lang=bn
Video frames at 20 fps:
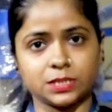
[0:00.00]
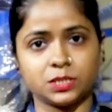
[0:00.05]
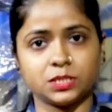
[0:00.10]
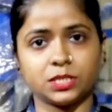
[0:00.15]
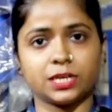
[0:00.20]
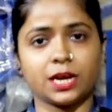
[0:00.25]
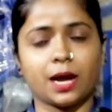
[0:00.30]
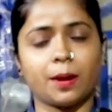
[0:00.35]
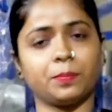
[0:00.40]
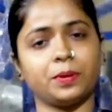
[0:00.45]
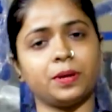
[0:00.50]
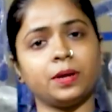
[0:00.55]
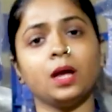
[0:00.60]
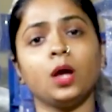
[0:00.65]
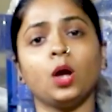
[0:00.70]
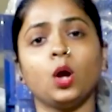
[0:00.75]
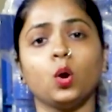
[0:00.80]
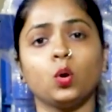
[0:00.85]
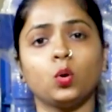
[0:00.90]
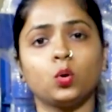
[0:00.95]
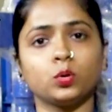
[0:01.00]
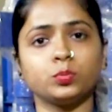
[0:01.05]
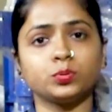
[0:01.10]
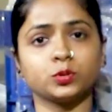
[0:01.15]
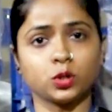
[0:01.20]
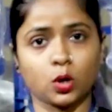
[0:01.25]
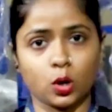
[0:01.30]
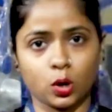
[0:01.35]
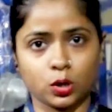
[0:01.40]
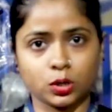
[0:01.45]
চান সেটা আপনি খুব
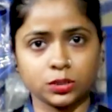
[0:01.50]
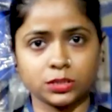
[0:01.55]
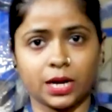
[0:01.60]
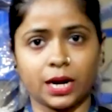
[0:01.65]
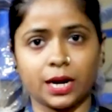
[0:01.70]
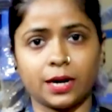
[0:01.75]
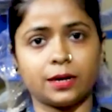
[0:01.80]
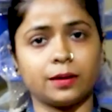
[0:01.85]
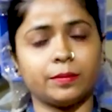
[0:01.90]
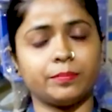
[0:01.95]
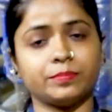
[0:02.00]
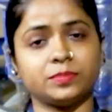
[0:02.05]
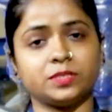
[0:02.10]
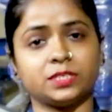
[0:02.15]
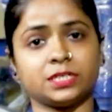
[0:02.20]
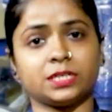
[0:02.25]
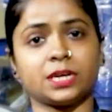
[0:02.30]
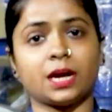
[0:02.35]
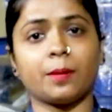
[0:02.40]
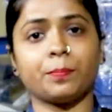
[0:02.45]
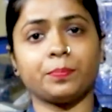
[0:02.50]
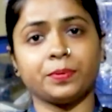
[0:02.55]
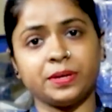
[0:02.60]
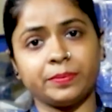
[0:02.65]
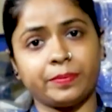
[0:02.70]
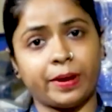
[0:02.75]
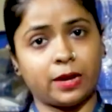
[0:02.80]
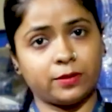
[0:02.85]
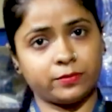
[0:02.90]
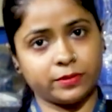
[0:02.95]
সহজ আর যেটা আপনি
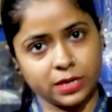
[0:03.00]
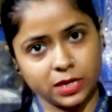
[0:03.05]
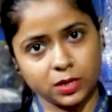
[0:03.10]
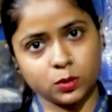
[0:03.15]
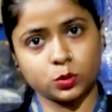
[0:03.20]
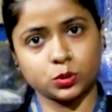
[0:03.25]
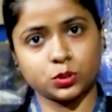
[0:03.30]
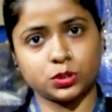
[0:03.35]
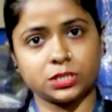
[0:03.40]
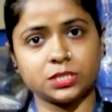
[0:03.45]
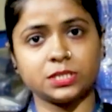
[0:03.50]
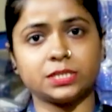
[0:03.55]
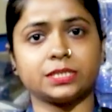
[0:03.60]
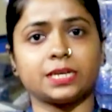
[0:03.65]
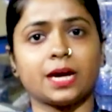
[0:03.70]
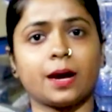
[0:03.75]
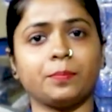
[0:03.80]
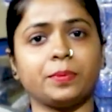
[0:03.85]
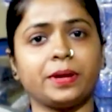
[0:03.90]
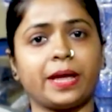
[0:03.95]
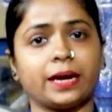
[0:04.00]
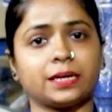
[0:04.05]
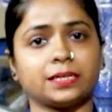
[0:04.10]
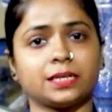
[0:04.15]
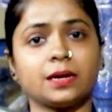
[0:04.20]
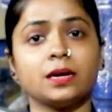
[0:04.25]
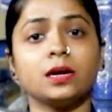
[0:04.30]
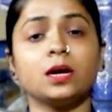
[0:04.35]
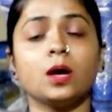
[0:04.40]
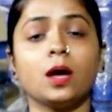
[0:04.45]
ম্যানুয়ালে করছেন সেটা আপনি
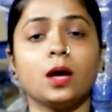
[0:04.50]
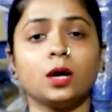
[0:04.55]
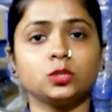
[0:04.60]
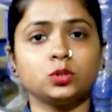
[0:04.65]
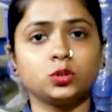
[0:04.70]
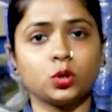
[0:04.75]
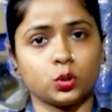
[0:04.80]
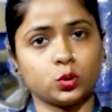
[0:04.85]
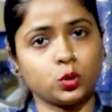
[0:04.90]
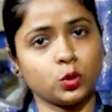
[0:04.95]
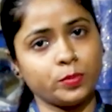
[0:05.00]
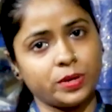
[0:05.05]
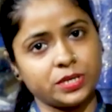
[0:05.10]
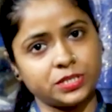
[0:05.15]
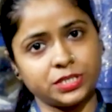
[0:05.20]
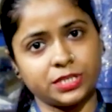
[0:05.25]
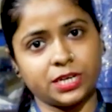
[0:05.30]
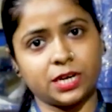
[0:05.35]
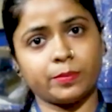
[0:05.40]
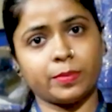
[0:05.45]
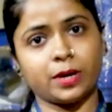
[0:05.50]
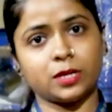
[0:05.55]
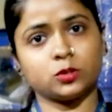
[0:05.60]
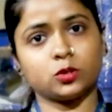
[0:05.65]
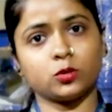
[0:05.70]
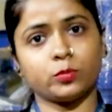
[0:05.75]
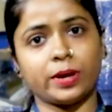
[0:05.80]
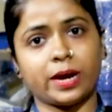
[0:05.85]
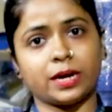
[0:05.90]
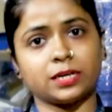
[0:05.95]
একটা ছোট্ট মেশিনের
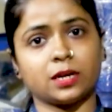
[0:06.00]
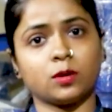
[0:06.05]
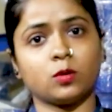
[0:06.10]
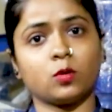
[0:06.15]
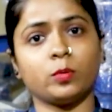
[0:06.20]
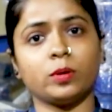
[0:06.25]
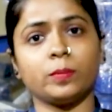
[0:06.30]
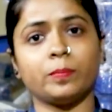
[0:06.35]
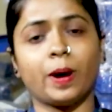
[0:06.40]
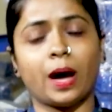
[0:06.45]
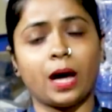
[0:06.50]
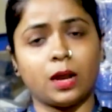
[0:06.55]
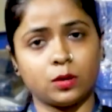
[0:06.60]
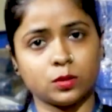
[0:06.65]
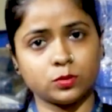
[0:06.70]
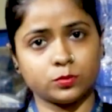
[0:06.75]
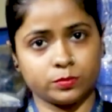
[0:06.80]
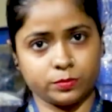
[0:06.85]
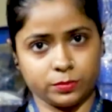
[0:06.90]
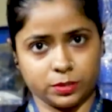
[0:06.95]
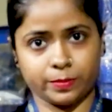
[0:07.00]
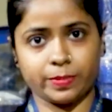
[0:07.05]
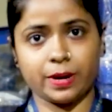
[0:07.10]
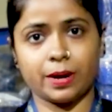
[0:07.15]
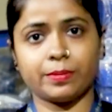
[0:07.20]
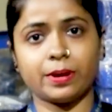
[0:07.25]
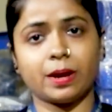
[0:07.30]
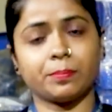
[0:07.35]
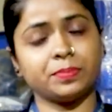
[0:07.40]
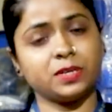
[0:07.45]
মাধ্যমে একটা খুবই
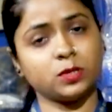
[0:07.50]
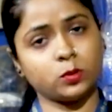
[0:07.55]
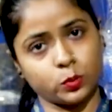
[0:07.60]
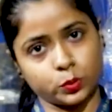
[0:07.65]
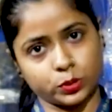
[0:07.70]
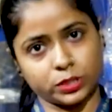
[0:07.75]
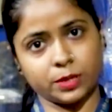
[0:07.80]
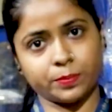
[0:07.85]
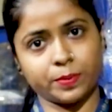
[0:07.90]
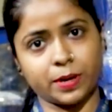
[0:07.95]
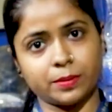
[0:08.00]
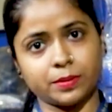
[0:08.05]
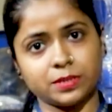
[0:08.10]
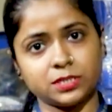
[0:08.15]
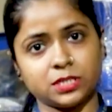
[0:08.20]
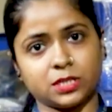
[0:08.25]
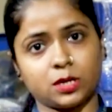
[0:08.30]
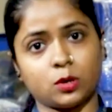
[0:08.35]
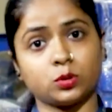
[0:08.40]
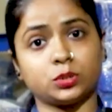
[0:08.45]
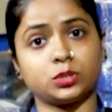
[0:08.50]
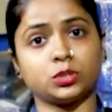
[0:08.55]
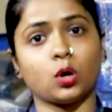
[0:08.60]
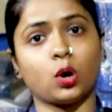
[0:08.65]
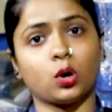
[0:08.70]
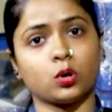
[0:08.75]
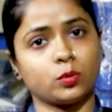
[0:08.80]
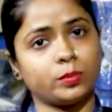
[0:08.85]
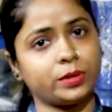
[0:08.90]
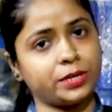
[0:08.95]
ভালোভাবে আপনি করতে পারবেন সেটা হচ্ছে
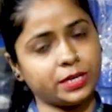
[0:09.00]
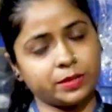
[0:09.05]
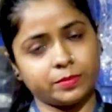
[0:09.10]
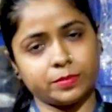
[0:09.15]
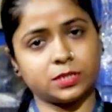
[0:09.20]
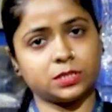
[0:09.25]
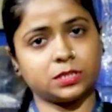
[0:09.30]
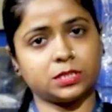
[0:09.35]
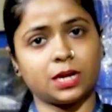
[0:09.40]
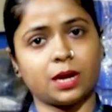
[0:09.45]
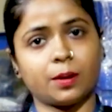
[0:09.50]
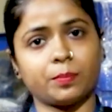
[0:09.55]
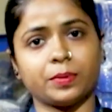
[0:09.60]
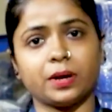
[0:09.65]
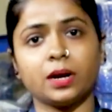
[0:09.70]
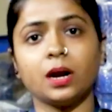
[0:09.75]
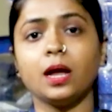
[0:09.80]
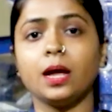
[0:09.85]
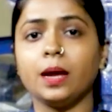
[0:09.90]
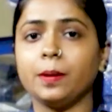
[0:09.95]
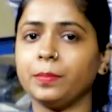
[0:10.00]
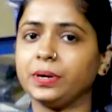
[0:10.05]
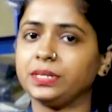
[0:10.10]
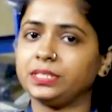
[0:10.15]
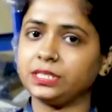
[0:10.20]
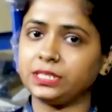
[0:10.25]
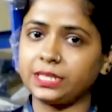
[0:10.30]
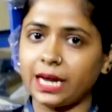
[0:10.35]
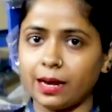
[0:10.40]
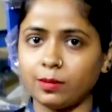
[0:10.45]
অটোমেটিক মেশিন আপনার
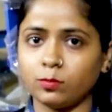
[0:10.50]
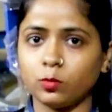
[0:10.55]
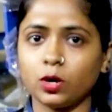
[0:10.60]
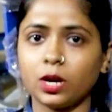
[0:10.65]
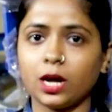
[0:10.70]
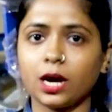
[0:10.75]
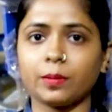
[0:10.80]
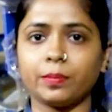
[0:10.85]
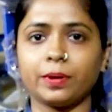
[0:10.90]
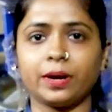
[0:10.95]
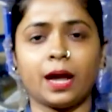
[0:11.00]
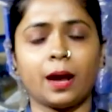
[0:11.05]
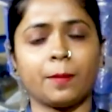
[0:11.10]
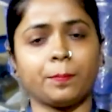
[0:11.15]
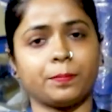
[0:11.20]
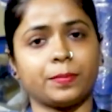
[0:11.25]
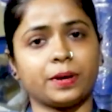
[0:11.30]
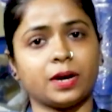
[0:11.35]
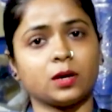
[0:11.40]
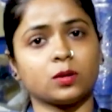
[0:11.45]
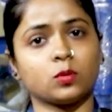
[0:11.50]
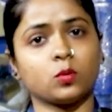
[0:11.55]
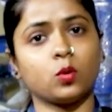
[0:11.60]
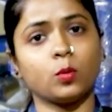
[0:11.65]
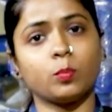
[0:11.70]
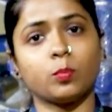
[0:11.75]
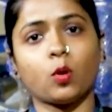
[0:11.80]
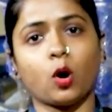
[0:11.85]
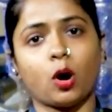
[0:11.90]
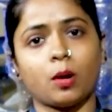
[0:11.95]
বেশি টাইমও লাগবে না আপনার
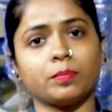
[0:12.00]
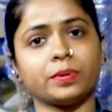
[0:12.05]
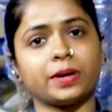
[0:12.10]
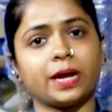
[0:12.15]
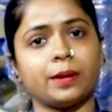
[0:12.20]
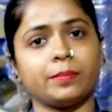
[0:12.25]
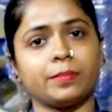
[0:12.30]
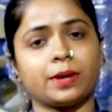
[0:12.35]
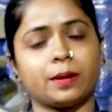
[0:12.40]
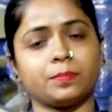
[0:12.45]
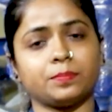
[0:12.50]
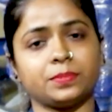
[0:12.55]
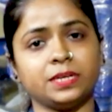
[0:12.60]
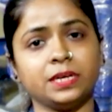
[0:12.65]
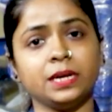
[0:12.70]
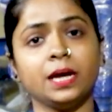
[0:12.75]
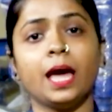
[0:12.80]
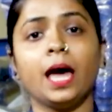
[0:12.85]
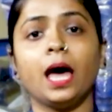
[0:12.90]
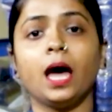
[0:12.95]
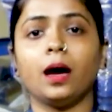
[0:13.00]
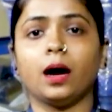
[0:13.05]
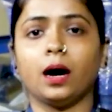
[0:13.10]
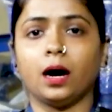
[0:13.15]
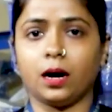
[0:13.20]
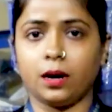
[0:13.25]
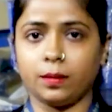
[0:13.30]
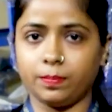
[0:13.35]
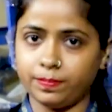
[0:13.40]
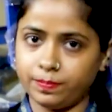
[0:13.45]
খুব কম টাইমে আপনি
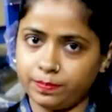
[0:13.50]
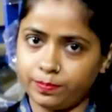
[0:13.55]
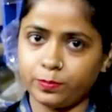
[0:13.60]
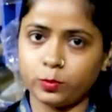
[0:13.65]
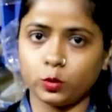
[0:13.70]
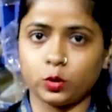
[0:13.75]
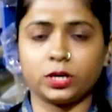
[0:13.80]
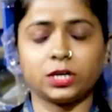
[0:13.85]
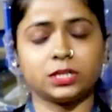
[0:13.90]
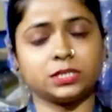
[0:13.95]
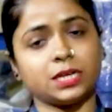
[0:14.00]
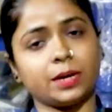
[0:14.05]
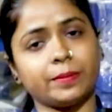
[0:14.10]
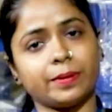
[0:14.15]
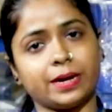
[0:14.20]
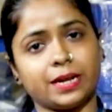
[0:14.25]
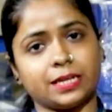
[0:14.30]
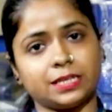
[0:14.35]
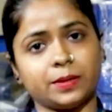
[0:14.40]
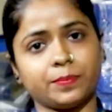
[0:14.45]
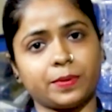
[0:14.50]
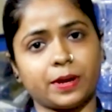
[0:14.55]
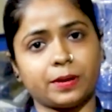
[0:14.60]
প্রোডাক্টটা বানাতে